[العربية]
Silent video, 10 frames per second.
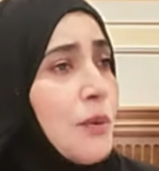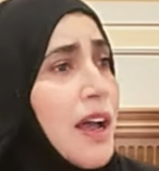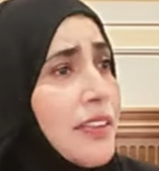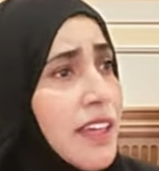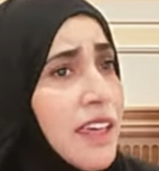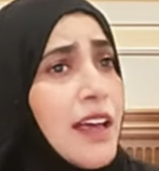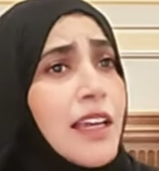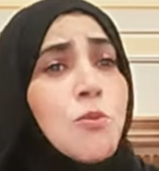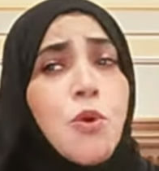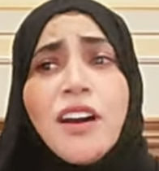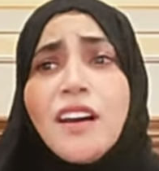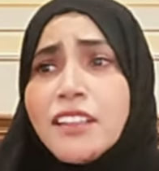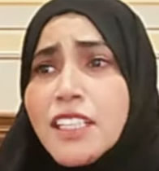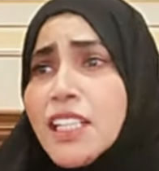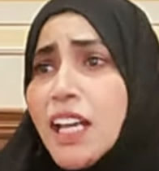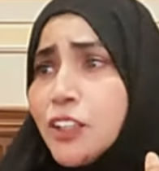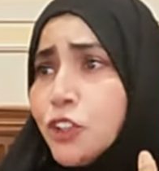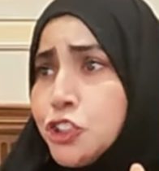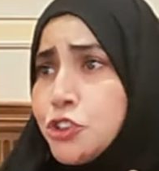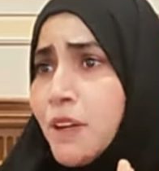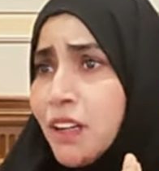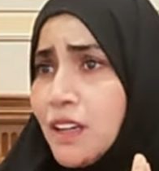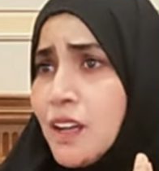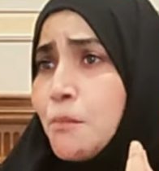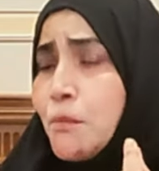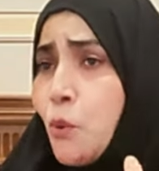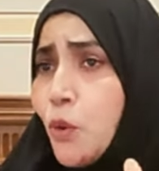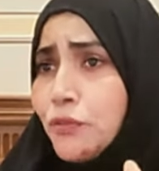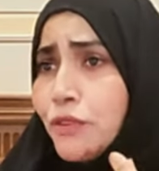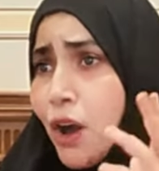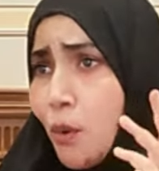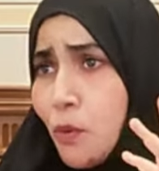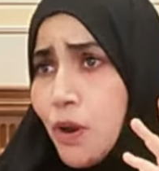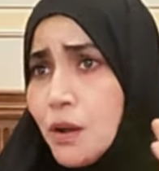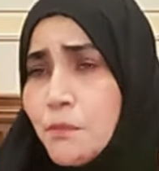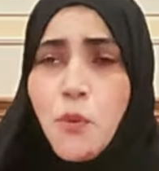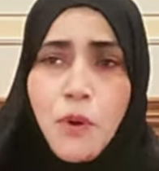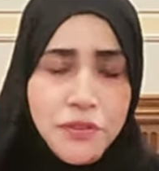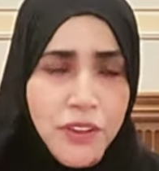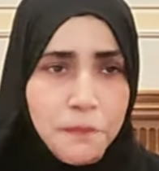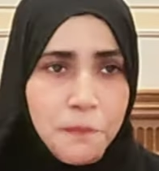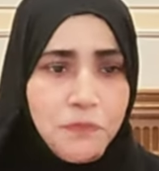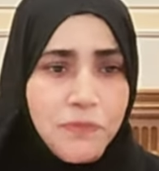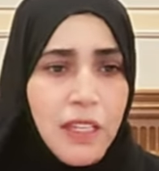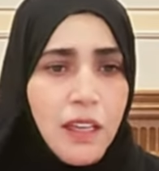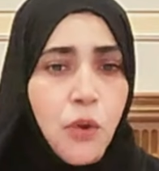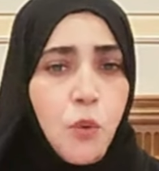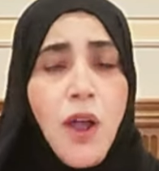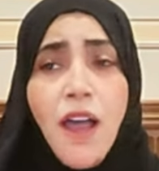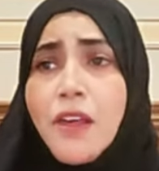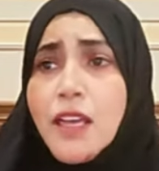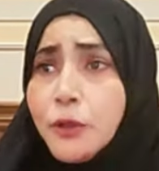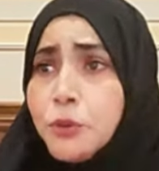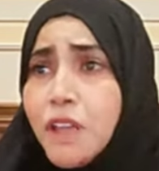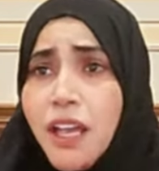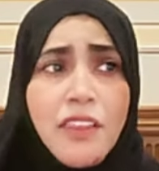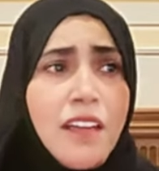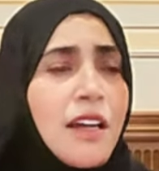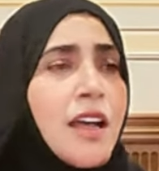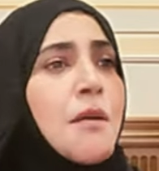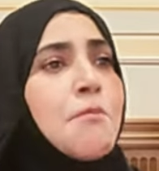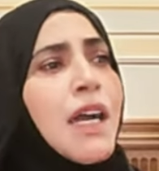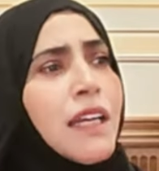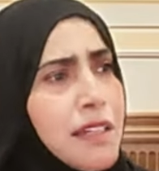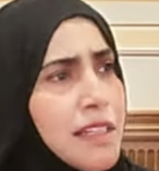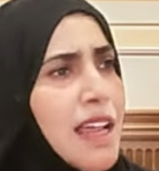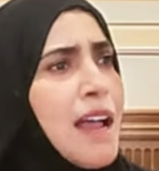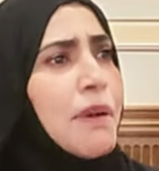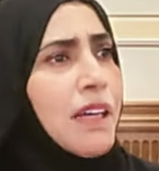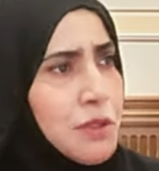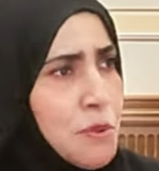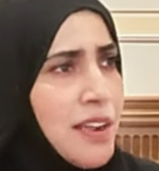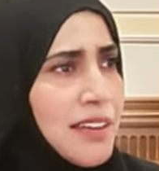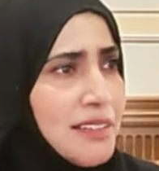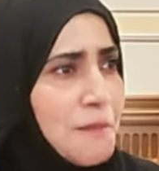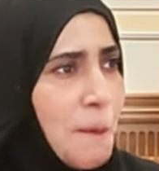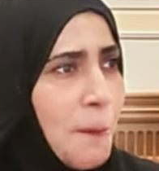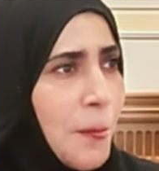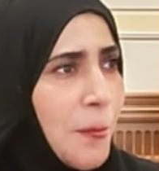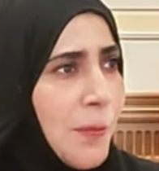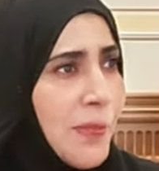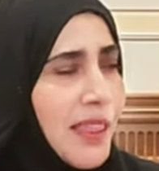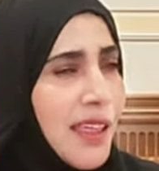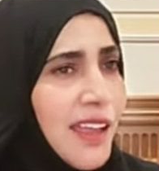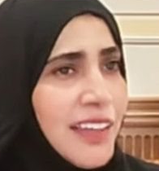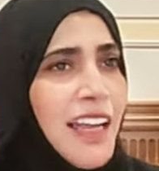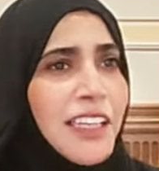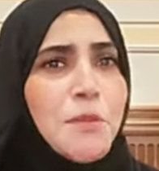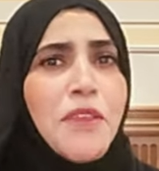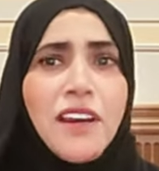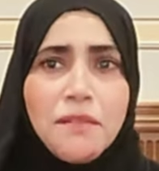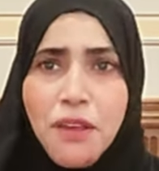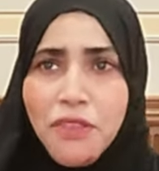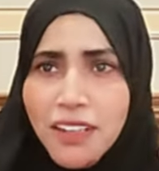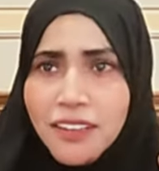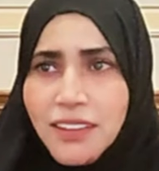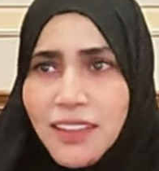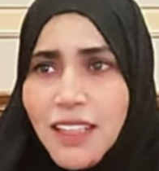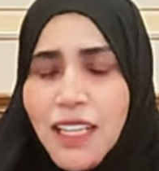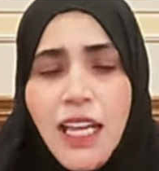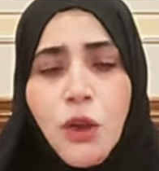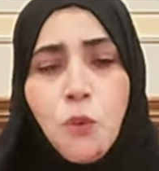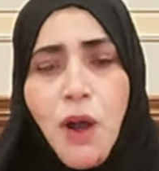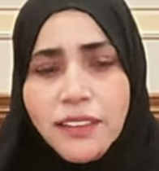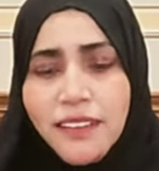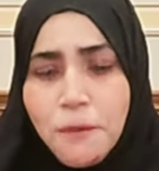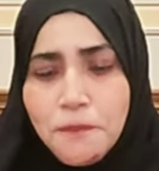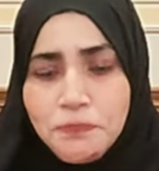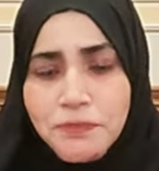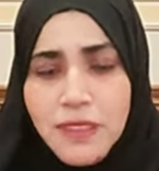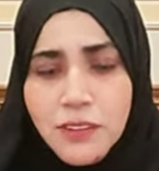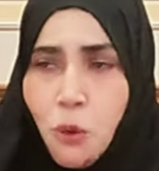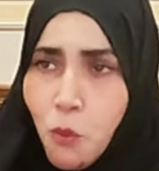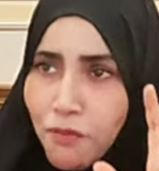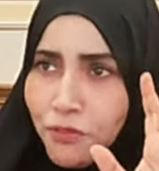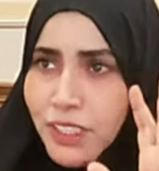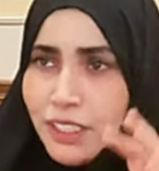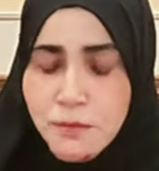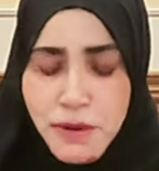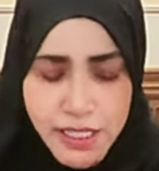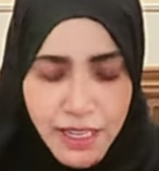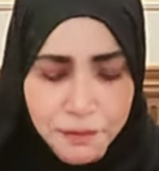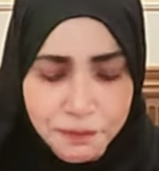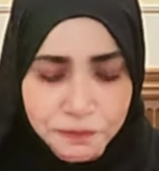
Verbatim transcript: او هذا كذا لمجرد اني انا عشت معاه موقف او موقفين وهذا يحدث ايضا مع النساء مع ازواجهن يعني مثلا مثلا واحده توها فتره الملكه